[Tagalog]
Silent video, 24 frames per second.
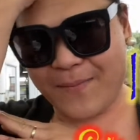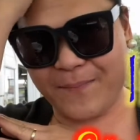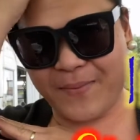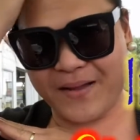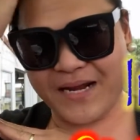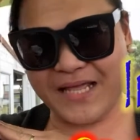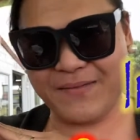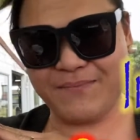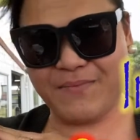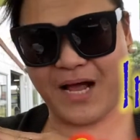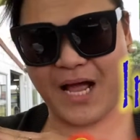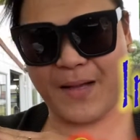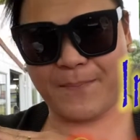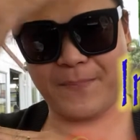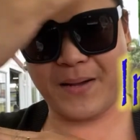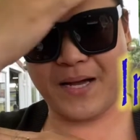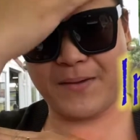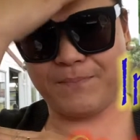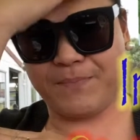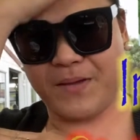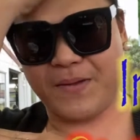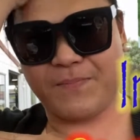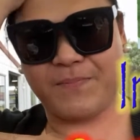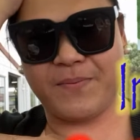pa rin
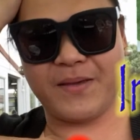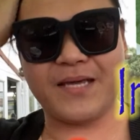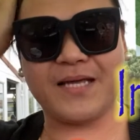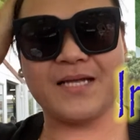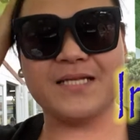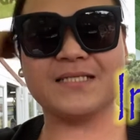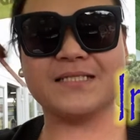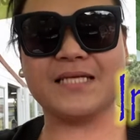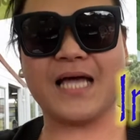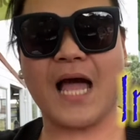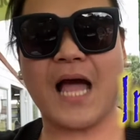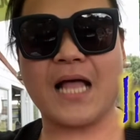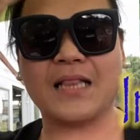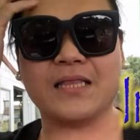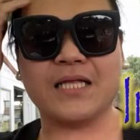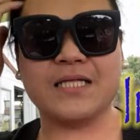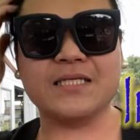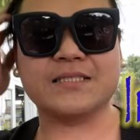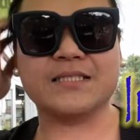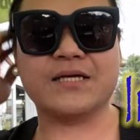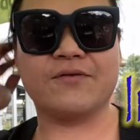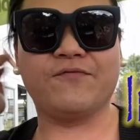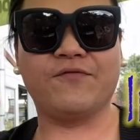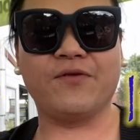makapagpipigil sa atin
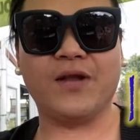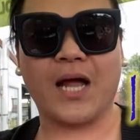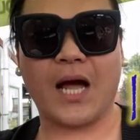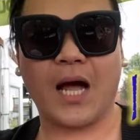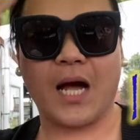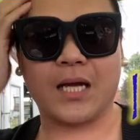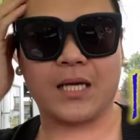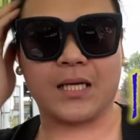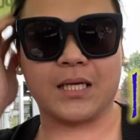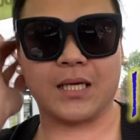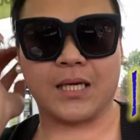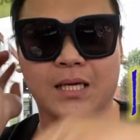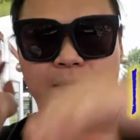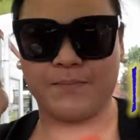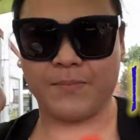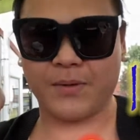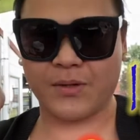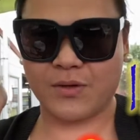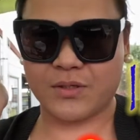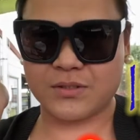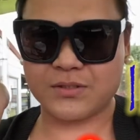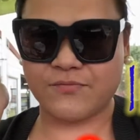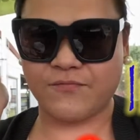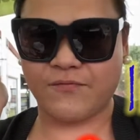sa vlogging
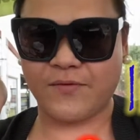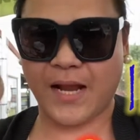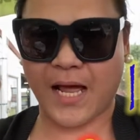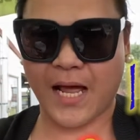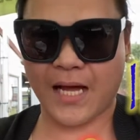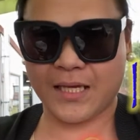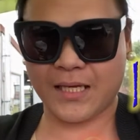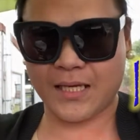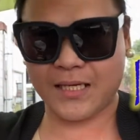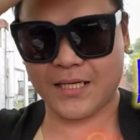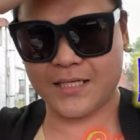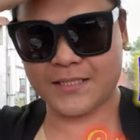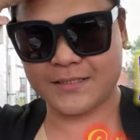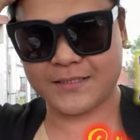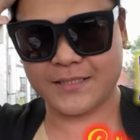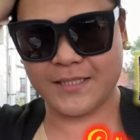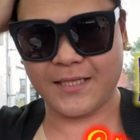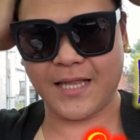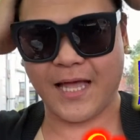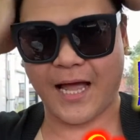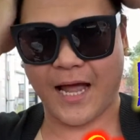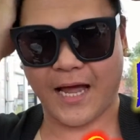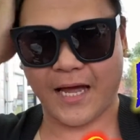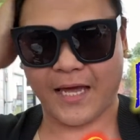because vlogging is
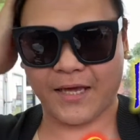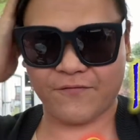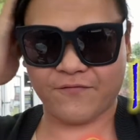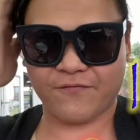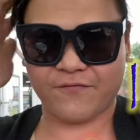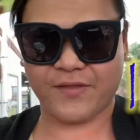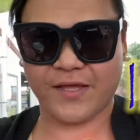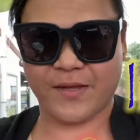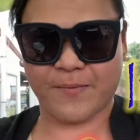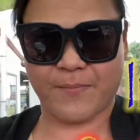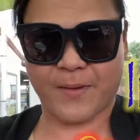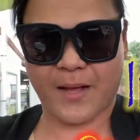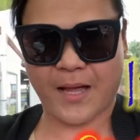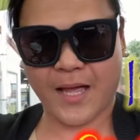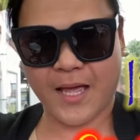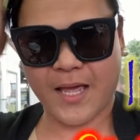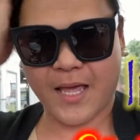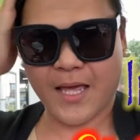life, di ba?